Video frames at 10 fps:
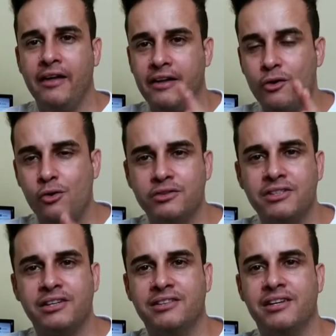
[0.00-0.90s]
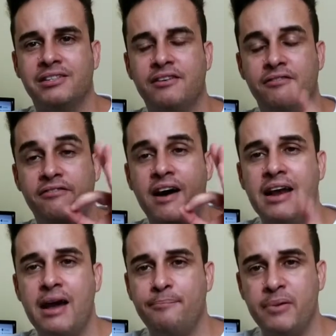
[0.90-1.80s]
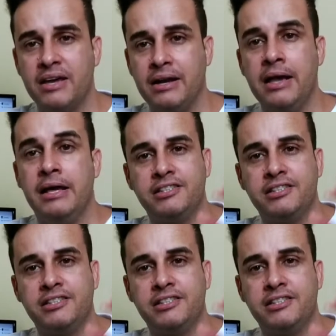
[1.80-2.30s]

que com certeza vale a pena.